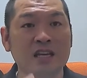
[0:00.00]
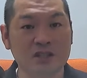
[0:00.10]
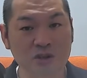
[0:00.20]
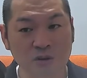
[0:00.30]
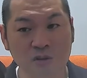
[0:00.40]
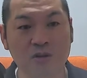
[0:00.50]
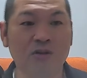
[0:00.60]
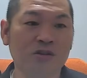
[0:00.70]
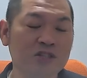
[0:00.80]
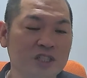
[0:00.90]
ちょうど
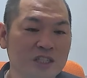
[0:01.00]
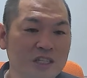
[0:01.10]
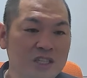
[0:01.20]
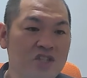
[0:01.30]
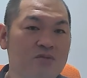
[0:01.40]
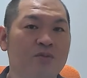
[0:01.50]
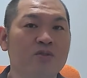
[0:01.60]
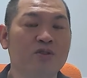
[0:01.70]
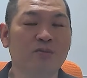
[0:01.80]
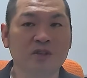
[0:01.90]
この時期に自
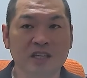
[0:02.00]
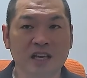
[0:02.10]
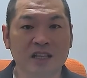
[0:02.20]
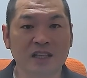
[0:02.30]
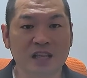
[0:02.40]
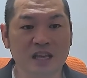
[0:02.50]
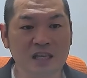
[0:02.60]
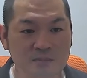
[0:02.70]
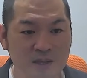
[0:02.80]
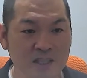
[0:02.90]
分と向き合って、
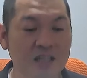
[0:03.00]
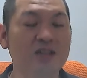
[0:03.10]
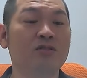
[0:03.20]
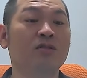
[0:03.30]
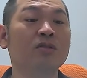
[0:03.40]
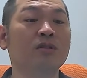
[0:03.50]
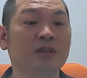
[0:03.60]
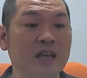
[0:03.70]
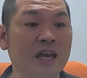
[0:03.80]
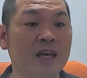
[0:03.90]
今できること
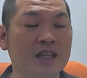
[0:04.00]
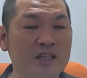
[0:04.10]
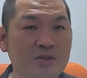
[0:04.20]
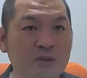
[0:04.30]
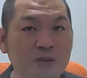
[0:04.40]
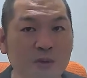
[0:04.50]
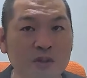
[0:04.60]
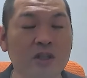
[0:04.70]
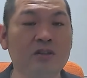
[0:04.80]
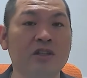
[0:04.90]
をね、で、自分の
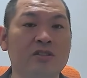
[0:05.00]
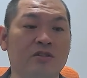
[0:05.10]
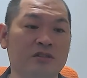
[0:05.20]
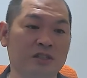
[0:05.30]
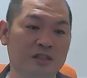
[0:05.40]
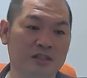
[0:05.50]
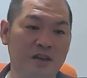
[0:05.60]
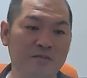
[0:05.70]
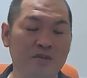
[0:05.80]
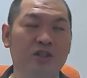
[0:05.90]
持ってるリソースです
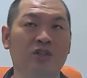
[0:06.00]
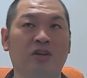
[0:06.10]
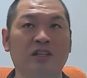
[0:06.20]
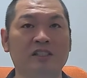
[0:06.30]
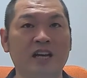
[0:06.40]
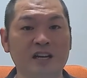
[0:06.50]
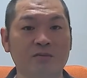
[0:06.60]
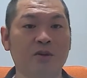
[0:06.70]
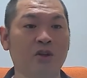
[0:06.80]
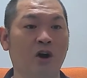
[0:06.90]
ね、武器とか使え
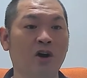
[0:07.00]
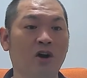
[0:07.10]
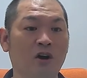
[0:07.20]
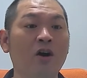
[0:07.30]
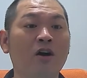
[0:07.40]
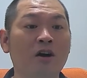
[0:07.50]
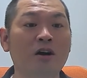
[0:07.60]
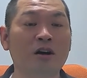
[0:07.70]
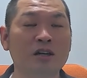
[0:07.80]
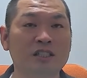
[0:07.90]
るもの、
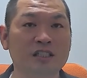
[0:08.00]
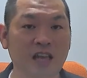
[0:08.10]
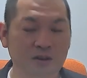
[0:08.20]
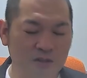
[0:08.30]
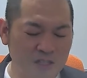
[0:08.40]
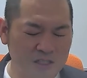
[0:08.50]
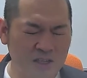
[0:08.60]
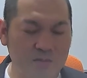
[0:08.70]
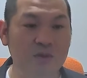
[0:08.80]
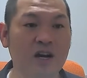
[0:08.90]
資源をね、
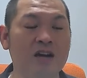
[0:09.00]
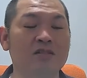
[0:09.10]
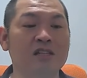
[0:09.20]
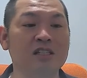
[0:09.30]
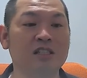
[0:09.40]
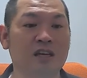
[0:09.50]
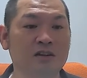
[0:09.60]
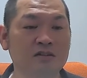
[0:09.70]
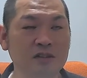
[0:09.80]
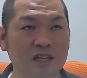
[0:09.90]
全部確認し
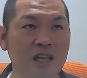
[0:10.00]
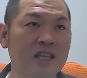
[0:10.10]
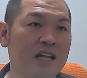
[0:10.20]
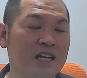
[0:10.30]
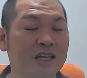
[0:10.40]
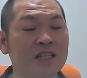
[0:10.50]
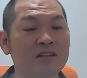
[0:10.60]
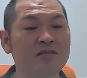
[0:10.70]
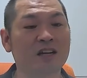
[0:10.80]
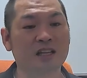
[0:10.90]
た上で何がで
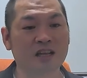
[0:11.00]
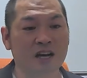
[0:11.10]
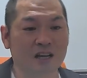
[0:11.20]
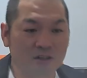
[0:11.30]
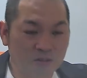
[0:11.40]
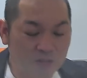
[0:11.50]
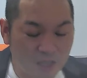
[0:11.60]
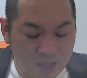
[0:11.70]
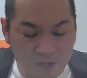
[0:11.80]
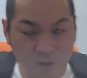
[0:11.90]
きるかなって考えると、
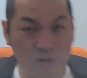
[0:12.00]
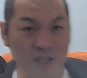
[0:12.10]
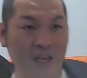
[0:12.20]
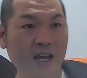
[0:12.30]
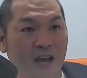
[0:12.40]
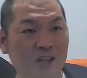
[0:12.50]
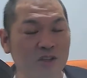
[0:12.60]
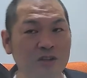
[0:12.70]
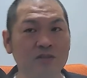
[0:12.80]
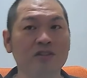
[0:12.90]
結構ね、あ
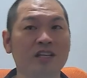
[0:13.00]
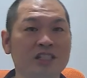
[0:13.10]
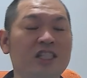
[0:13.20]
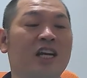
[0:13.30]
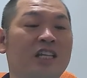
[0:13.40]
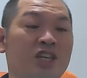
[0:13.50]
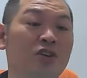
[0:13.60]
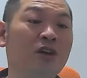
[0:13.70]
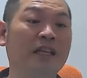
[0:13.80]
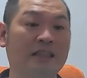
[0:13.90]
の、いろんな視野がね、
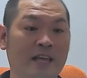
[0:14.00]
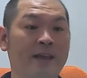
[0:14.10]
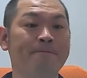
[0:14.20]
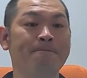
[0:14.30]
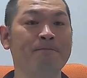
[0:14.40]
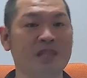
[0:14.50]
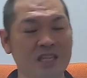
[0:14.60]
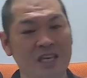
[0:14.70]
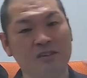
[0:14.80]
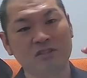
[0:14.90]
広がって、
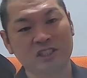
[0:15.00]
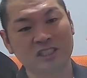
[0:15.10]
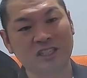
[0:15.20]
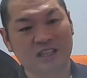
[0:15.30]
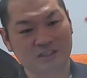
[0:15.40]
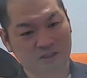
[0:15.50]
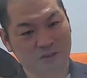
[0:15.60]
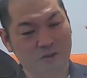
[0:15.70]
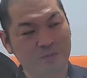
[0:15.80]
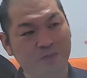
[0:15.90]
で、逆に言うと、視座っていうと
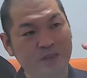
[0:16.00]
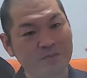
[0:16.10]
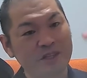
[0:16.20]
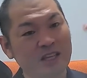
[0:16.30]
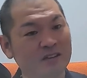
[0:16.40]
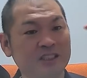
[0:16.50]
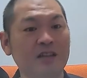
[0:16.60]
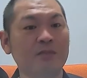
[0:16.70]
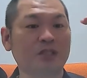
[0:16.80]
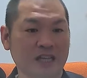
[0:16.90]
こ見てる視
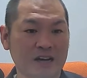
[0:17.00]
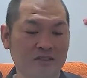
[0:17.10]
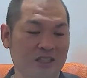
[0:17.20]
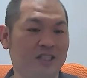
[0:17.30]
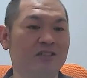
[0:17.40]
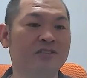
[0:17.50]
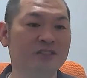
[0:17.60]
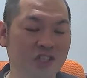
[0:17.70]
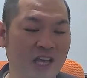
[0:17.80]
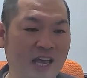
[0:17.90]
点も高くなってくる
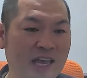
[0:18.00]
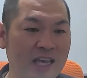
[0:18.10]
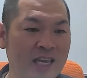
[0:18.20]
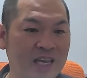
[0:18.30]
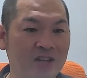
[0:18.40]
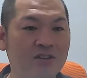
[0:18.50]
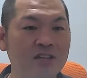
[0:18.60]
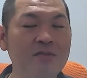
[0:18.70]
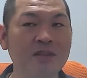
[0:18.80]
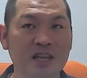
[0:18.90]
ので、いろん
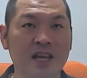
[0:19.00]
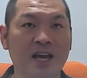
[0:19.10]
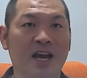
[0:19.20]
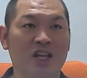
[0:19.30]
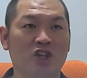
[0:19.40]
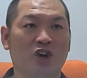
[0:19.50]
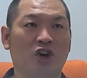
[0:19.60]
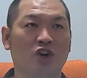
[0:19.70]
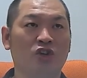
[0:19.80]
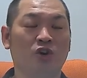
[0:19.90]
な意味でね、あ
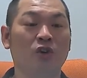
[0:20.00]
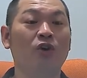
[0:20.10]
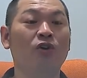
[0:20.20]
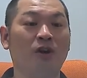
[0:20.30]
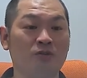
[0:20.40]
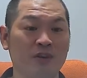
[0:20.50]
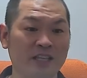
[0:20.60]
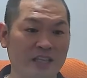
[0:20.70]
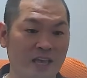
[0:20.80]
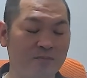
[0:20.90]
の、許容量が増
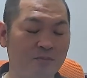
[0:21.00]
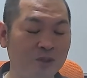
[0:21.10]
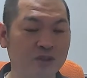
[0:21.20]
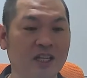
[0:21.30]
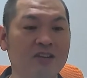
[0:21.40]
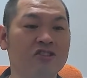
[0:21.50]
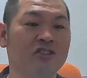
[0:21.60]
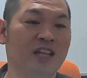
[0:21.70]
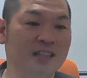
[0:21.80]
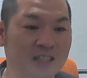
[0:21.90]
えて、もっと楽し
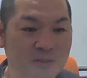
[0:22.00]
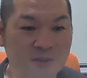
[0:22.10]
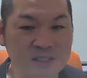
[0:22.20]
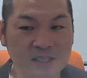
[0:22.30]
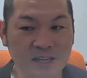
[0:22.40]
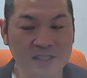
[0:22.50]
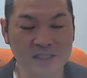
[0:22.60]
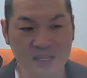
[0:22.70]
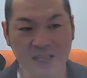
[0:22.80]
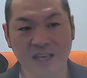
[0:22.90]
くなってきますから、
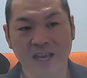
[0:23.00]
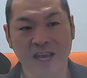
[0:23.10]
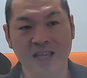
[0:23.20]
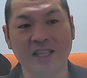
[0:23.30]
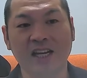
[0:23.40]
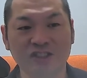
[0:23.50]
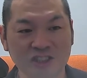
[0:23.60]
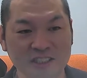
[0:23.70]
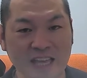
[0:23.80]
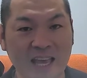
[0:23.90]
ぜひ、え楽
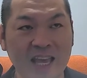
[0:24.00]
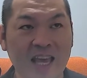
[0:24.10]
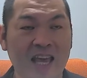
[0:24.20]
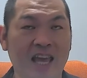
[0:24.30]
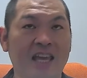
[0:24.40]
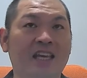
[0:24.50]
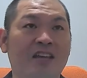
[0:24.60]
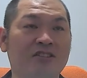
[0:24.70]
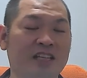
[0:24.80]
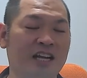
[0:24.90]
しんで、えい
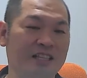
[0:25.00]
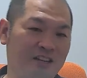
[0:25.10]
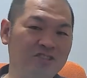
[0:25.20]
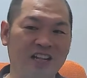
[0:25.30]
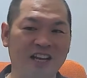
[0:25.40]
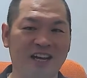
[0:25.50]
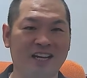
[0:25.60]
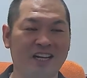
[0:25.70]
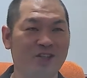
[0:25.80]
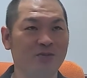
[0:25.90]
ける機会になるんじゃないか
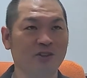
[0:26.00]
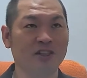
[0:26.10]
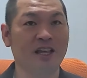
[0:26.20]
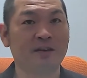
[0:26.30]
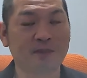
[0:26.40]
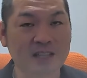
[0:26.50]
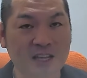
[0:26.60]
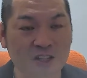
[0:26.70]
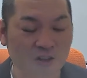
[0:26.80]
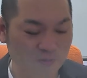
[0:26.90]
なと思うんで、ま
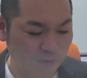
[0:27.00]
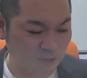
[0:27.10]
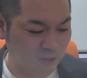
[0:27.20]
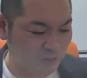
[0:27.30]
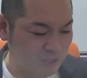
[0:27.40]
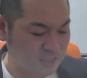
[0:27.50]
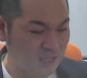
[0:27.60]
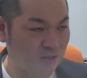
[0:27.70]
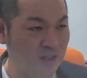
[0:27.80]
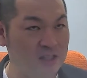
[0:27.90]
たあの、申し込み全
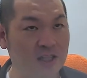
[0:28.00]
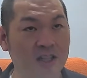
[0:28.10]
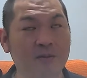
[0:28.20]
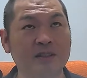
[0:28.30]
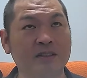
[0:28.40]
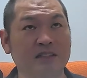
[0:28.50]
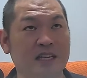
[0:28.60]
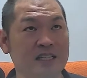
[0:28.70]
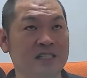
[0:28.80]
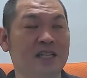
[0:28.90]
然受け付けてますん
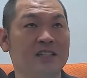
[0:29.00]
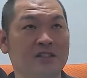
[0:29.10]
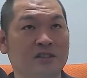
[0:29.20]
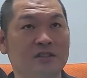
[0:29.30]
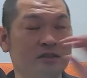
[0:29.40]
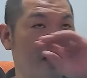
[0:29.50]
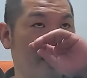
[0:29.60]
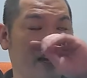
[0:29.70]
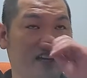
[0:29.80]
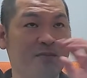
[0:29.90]
で、7月
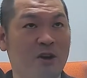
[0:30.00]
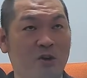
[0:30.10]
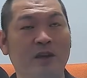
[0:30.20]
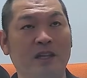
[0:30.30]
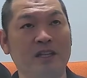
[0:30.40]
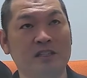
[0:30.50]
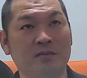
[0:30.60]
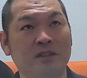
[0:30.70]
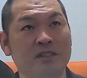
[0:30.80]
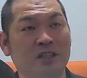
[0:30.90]
は、え今5名でして
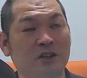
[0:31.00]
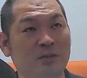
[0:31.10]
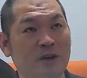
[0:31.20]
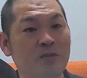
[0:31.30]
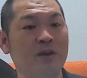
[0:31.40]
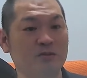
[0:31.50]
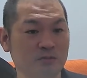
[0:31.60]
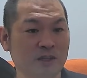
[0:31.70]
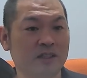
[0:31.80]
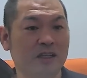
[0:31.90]
ますけど、まあ、5名埋
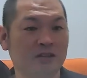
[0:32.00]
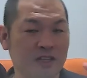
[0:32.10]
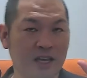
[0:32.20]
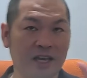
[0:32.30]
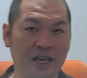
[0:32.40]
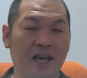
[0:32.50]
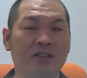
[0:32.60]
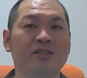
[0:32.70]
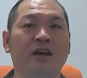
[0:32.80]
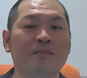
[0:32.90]
まったので、あ
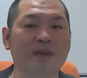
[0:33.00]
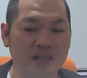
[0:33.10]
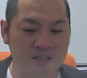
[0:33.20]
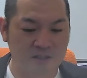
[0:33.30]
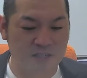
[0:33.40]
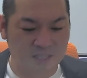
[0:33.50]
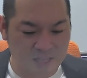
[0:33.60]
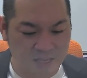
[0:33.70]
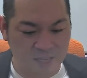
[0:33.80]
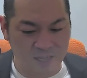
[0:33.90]
と3名ね、追加
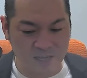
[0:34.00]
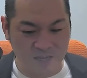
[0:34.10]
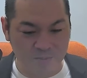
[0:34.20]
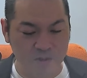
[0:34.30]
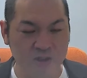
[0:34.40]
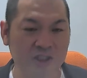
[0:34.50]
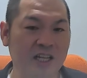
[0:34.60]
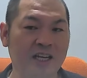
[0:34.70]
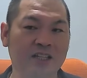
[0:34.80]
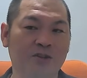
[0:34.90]
で募集し
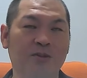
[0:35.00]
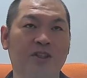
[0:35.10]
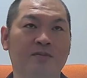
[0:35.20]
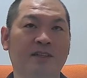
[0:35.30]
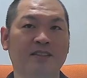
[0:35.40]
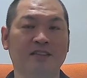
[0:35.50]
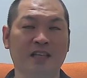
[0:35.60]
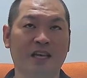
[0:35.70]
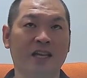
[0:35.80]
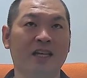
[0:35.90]
たいなと思ってますんで。